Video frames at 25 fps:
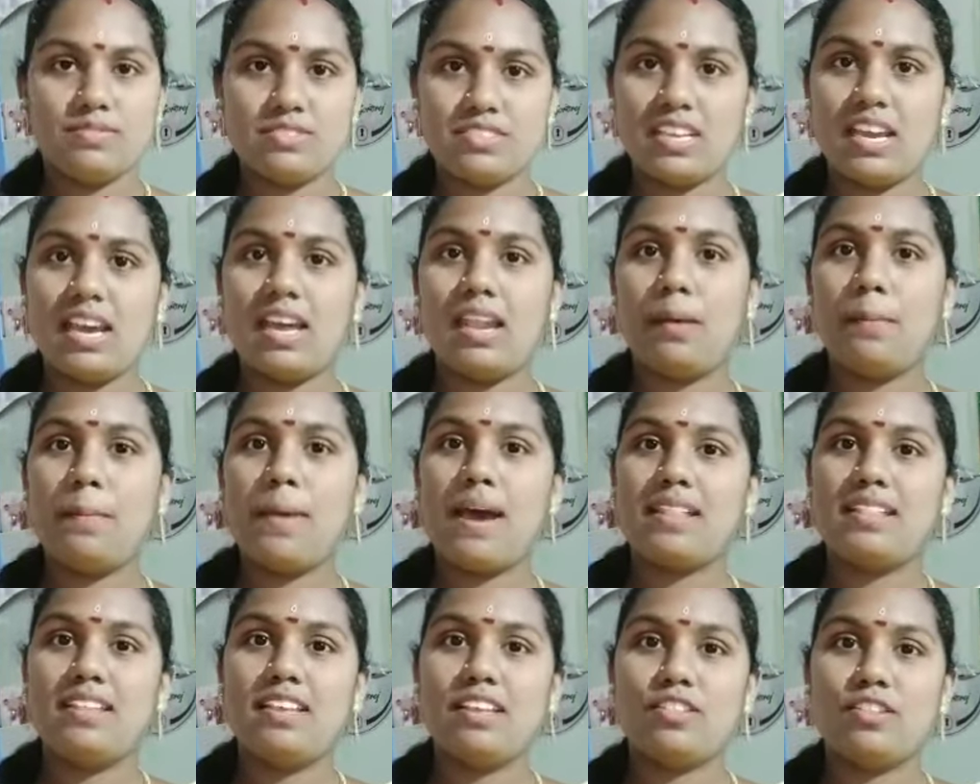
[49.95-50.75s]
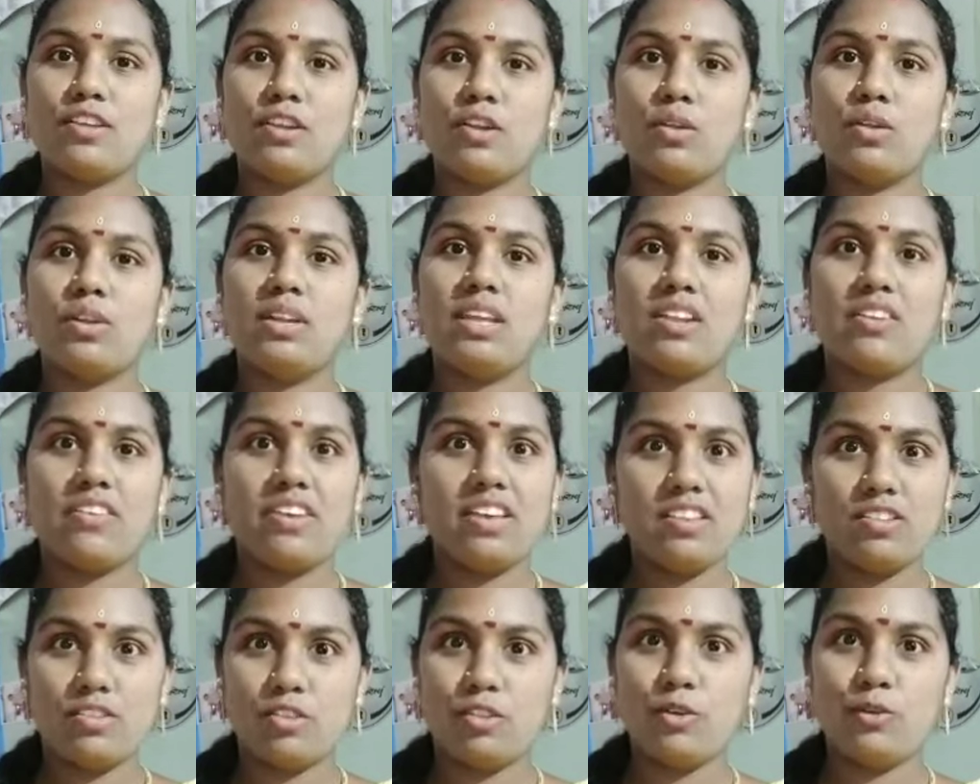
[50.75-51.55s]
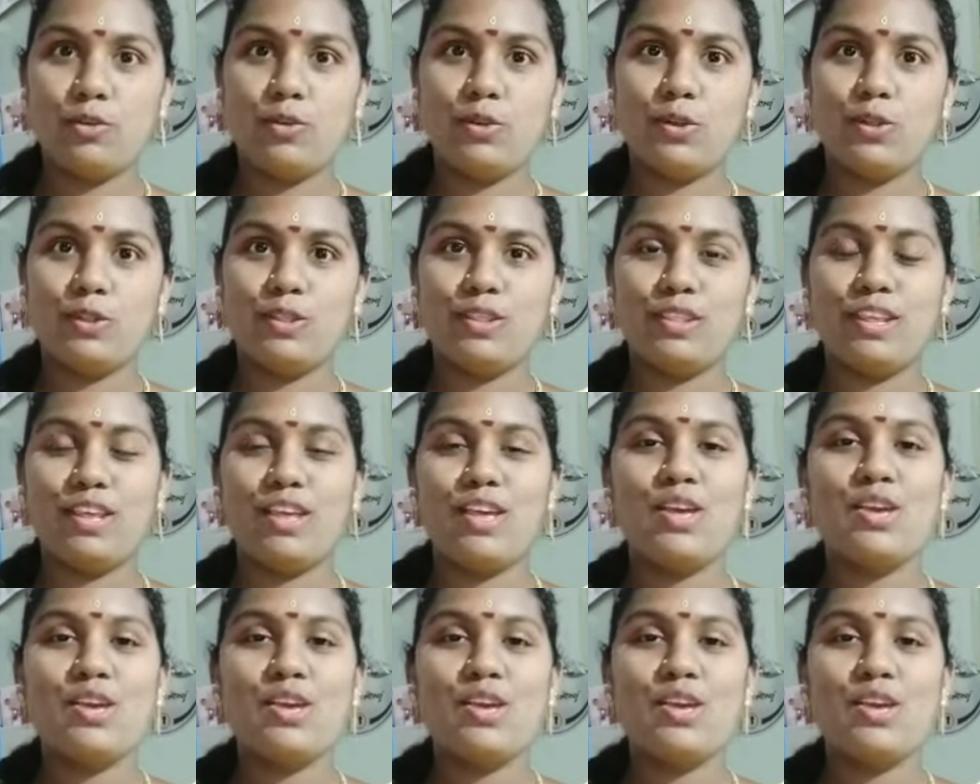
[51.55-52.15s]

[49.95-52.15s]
చాలా బాధ్యతల్లో నిర్వహిస్తూ ఉంటుంది